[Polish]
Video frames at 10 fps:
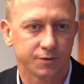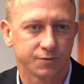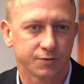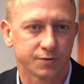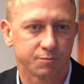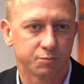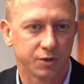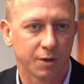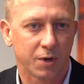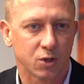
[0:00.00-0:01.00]
w
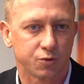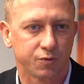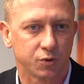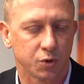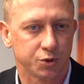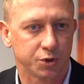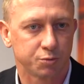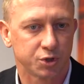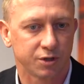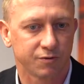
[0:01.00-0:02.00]
na Placu Wolności
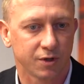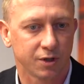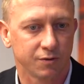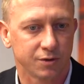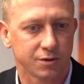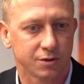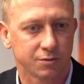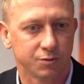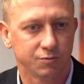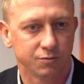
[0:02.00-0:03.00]
sprzedawany,
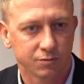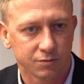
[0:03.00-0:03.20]
więc mm,